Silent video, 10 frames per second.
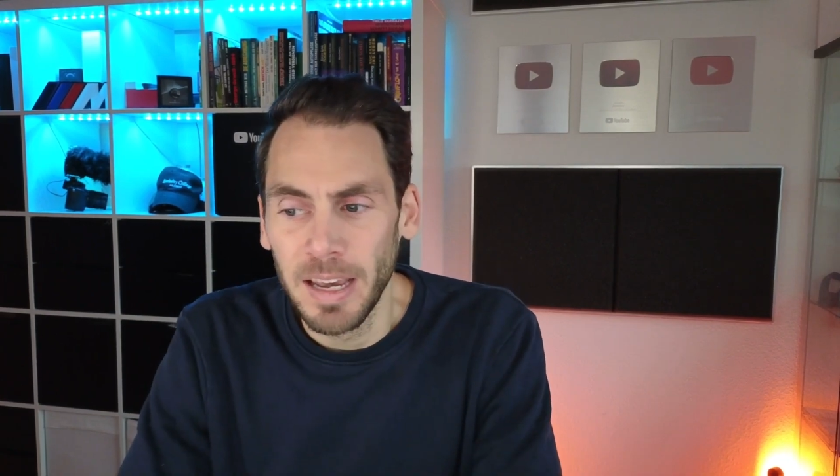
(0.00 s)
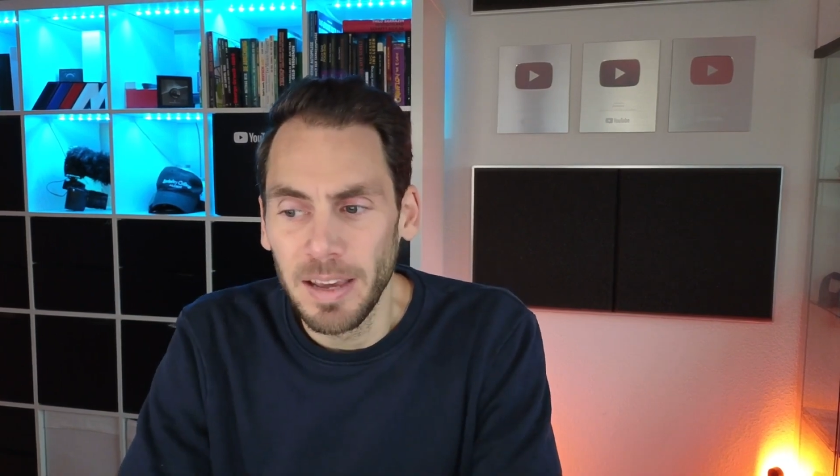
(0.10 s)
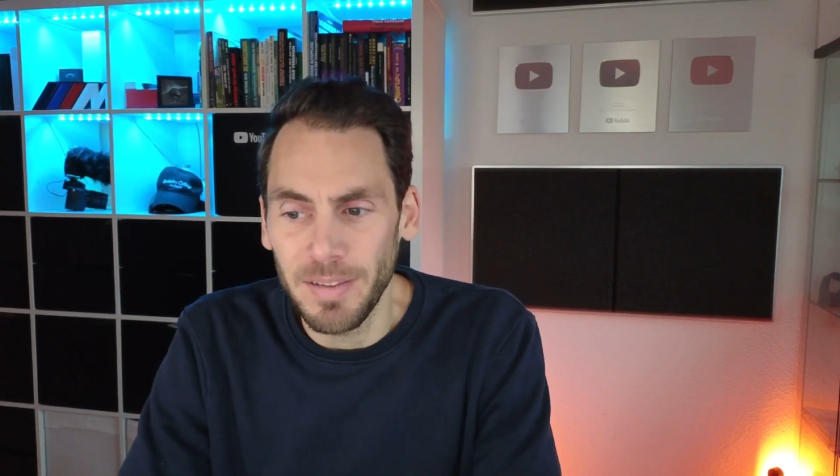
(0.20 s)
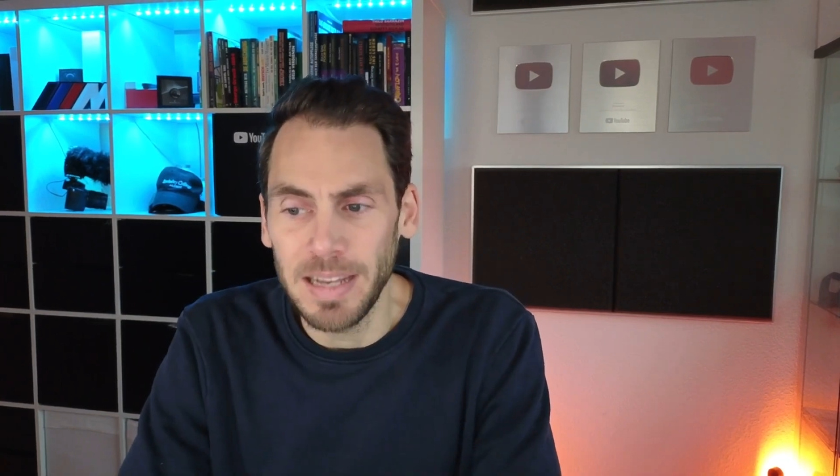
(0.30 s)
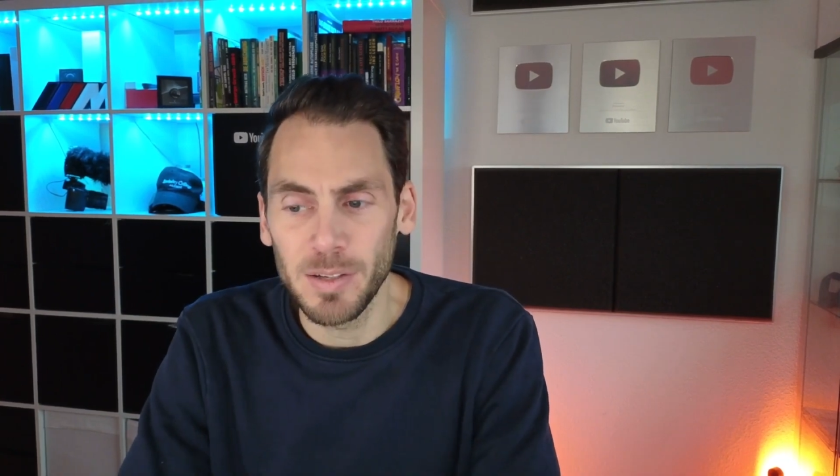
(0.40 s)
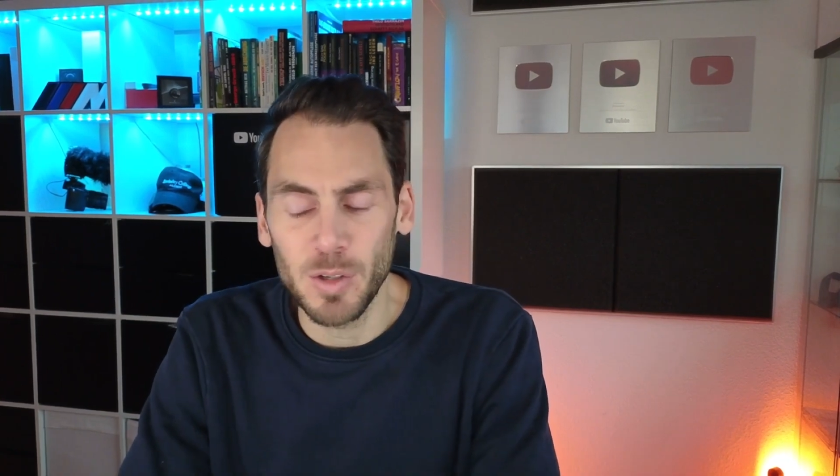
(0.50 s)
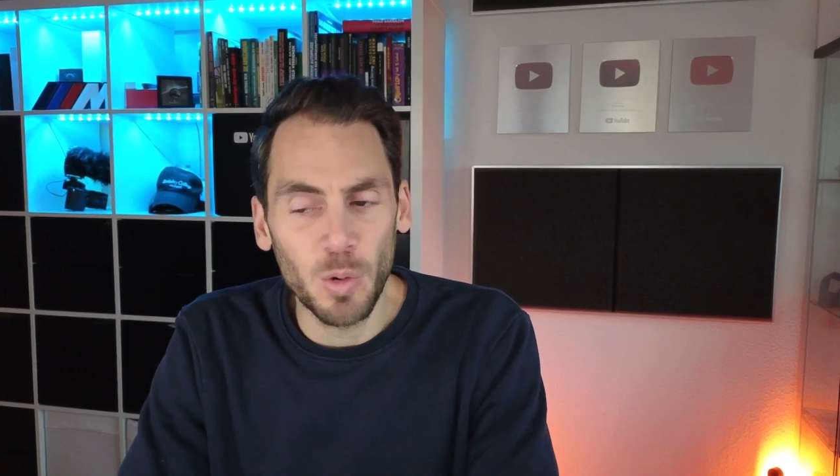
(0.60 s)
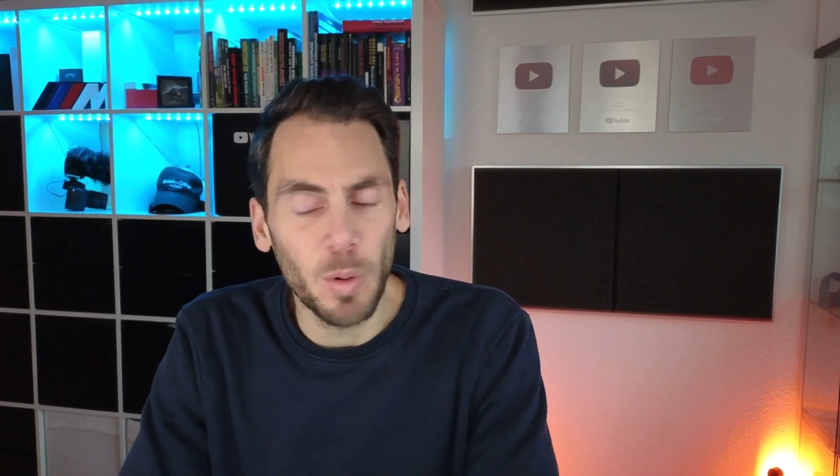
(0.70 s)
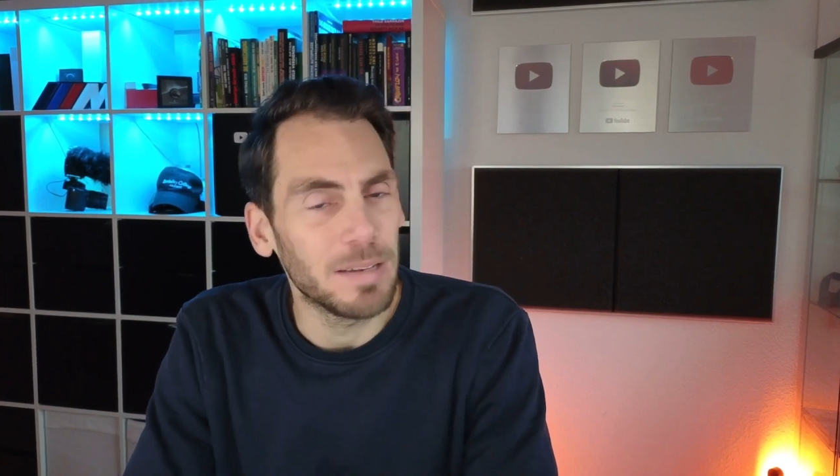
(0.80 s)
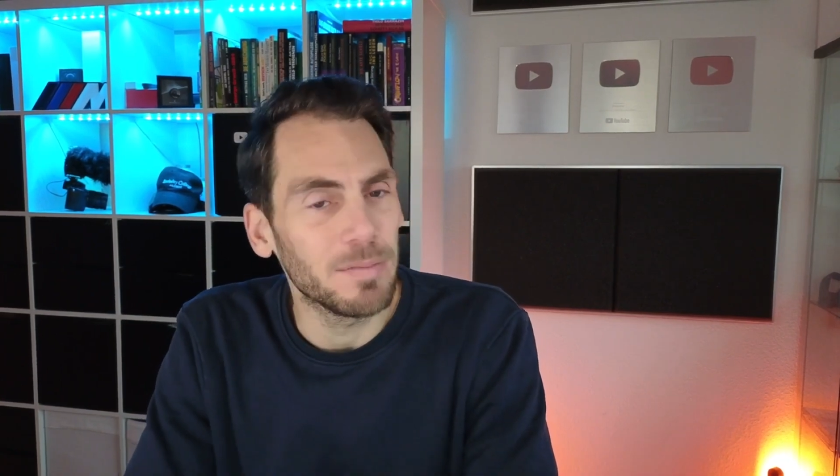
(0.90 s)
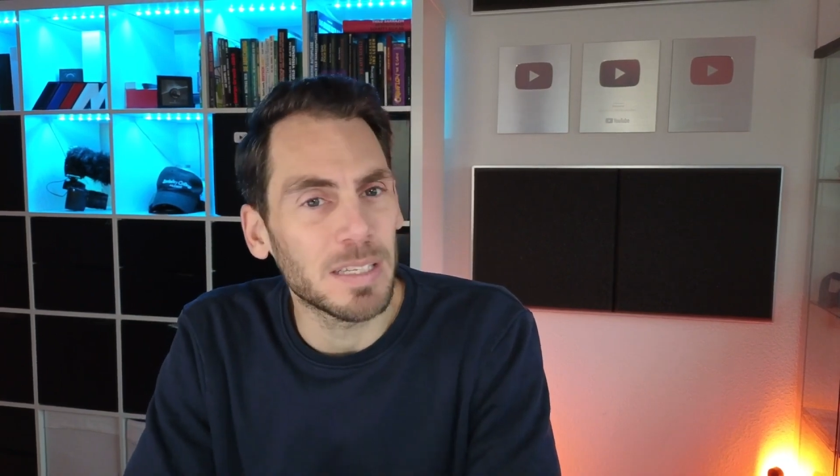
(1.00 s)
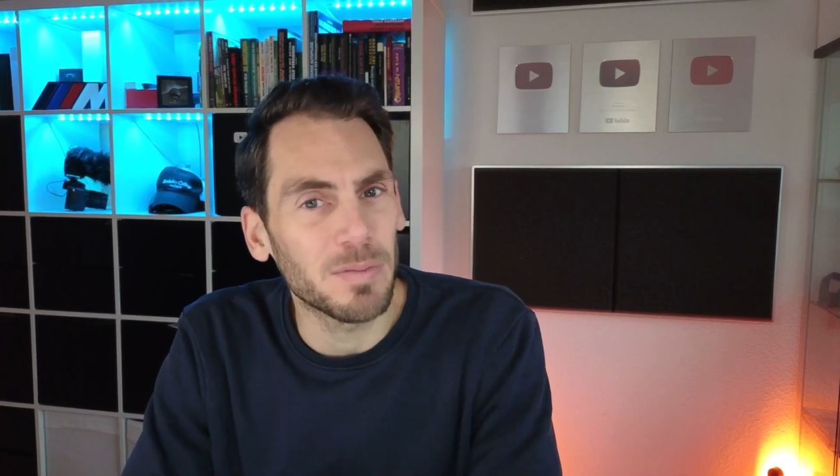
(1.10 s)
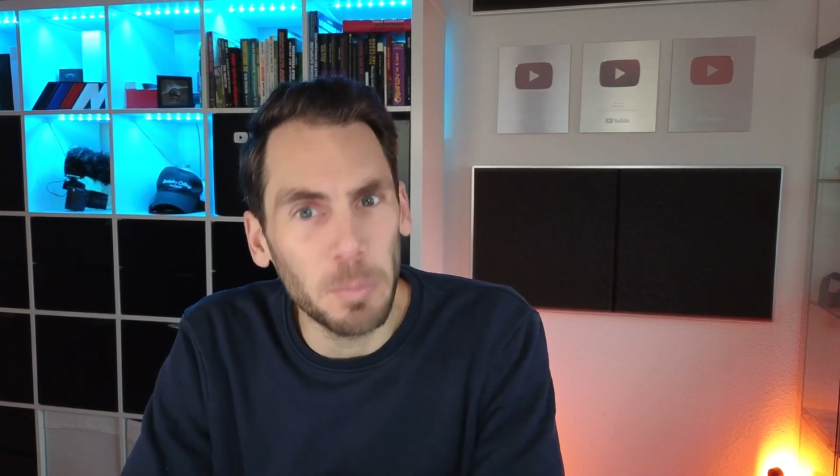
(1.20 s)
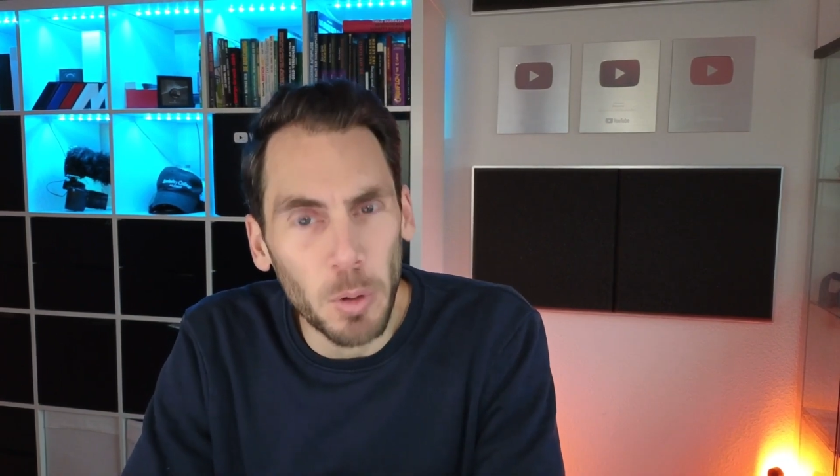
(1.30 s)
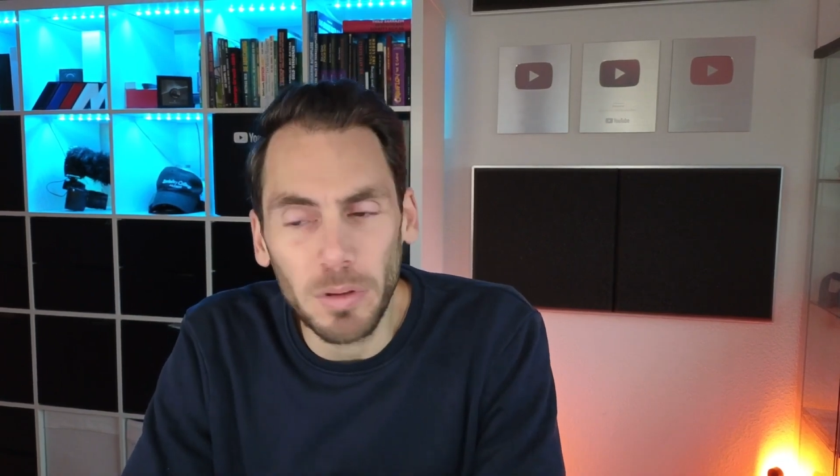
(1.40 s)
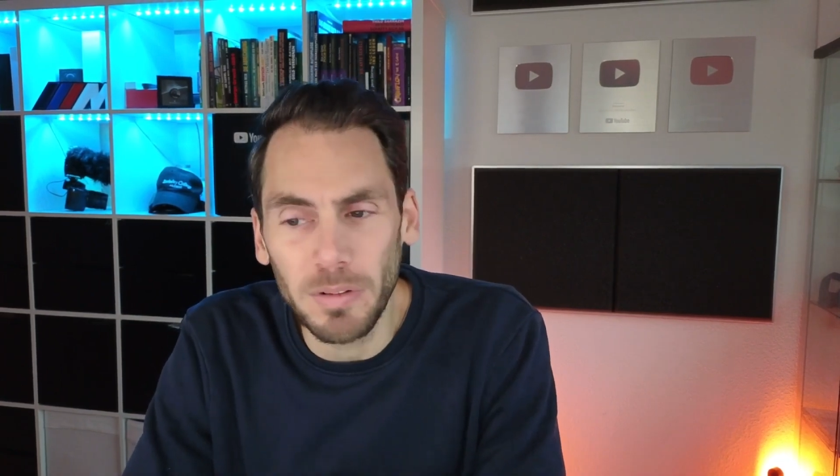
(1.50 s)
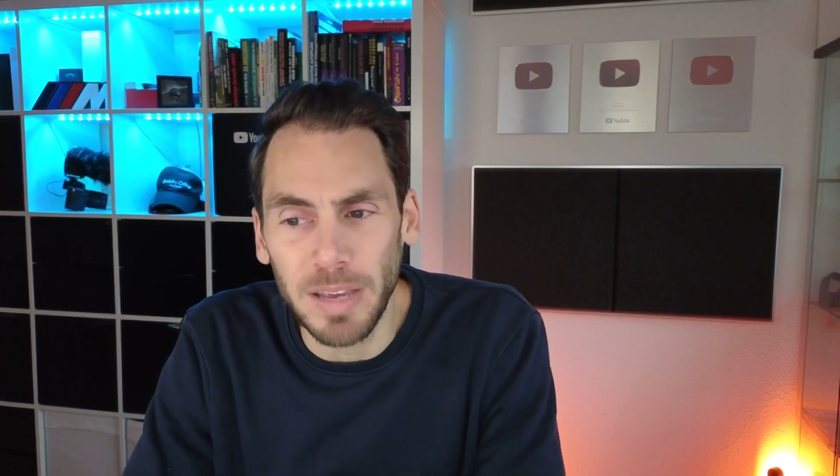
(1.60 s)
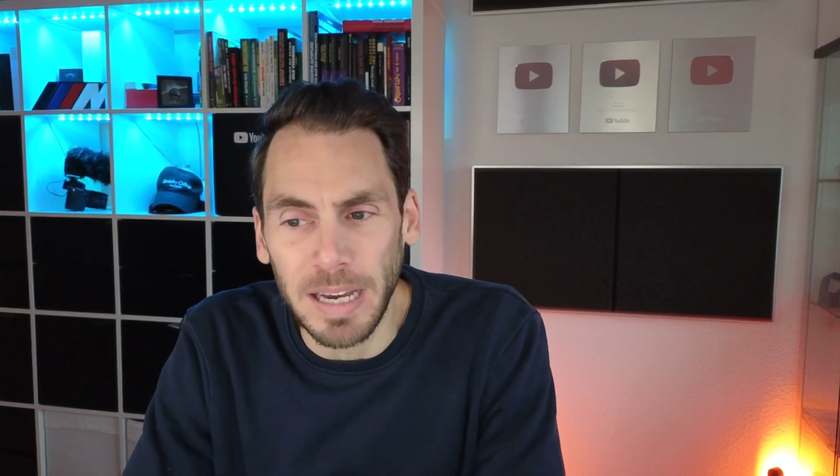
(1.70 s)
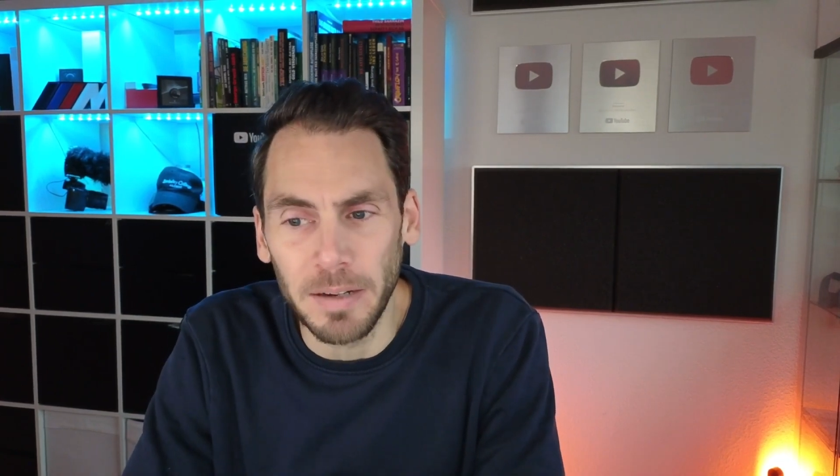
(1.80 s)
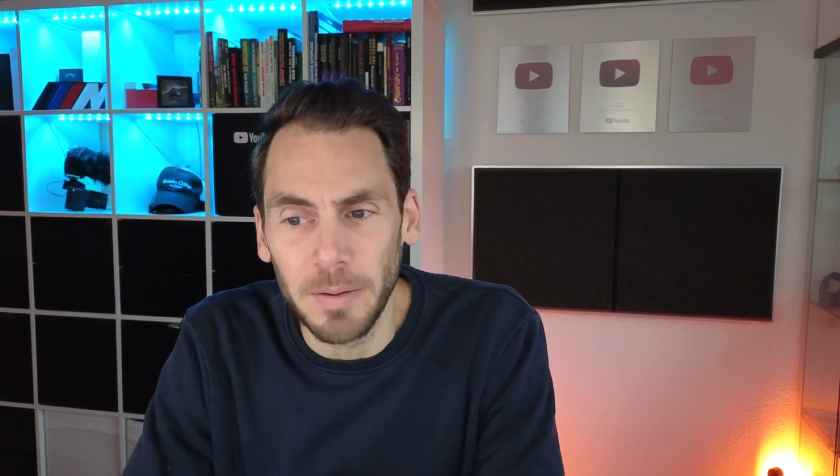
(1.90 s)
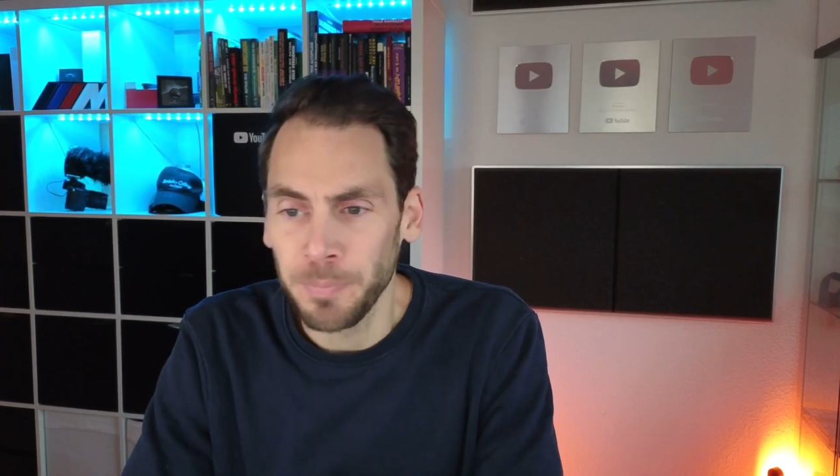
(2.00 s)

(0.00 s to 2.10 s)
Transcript: wenn so etwas verboten wäre?